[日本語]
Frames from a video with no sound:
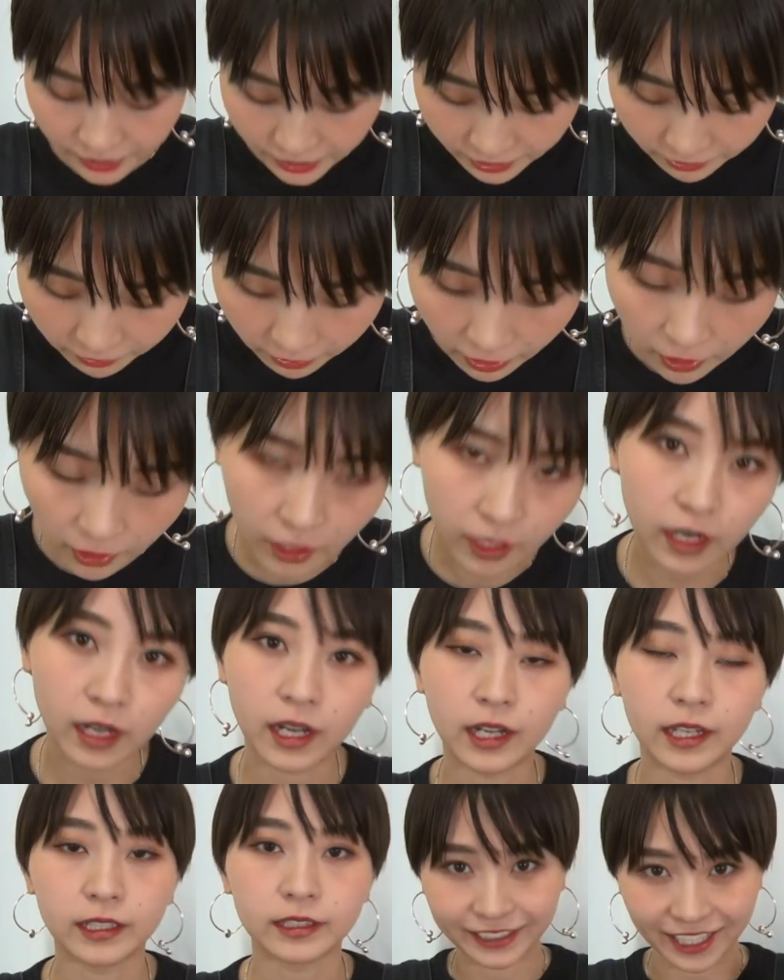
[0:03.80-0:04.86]
ち
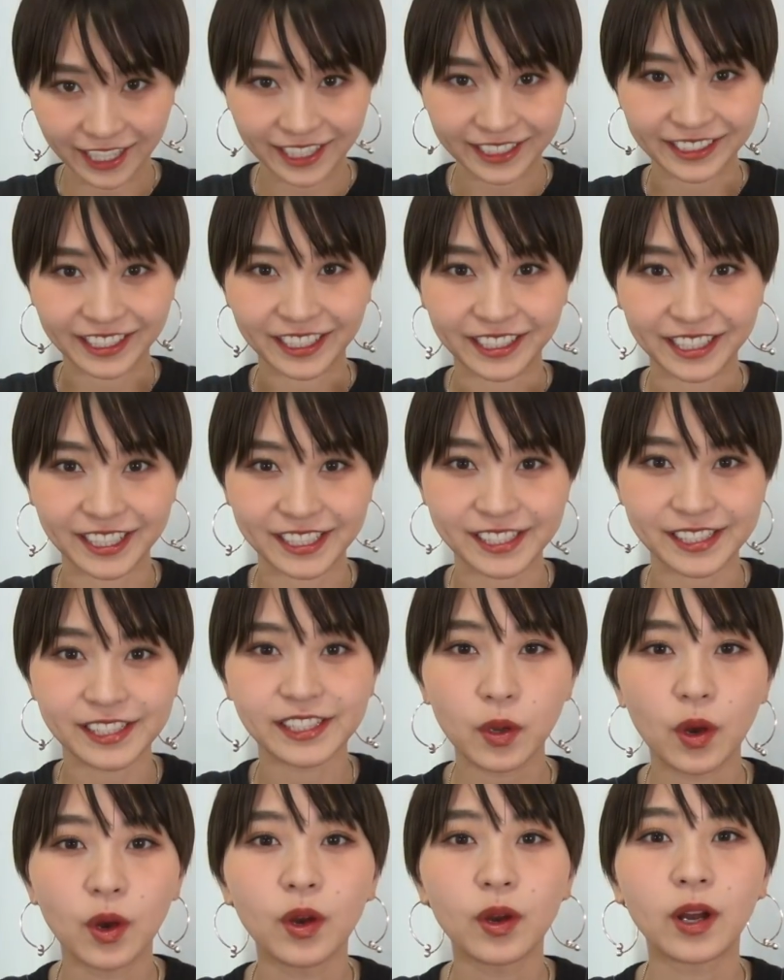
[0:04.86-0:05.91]
は永田で
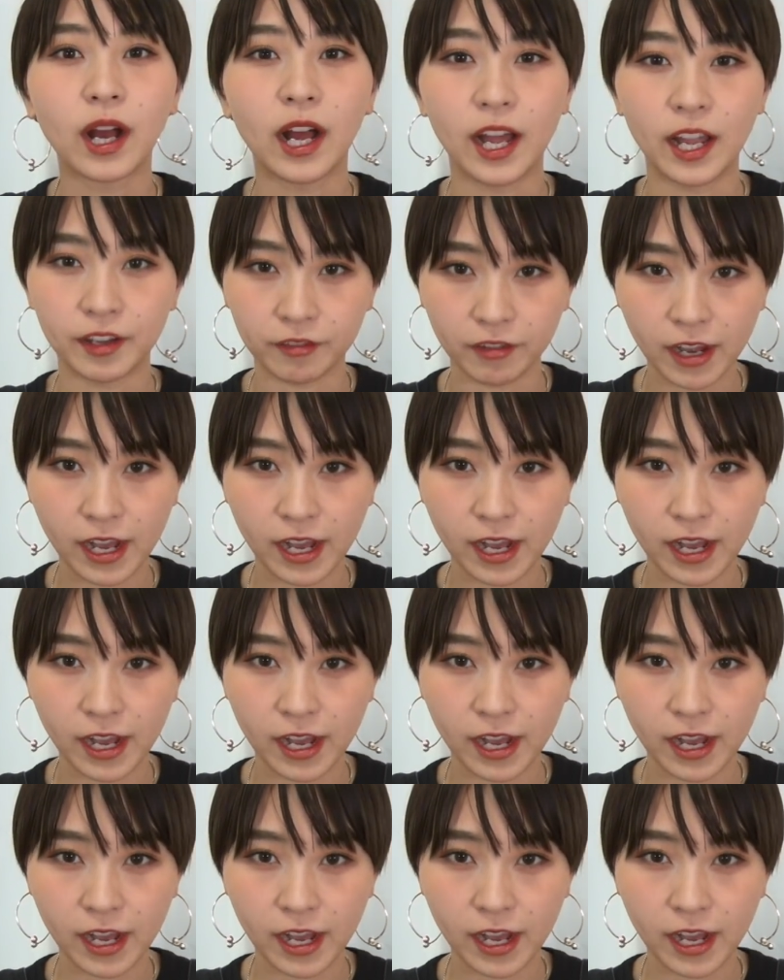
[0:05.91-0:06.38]
す今回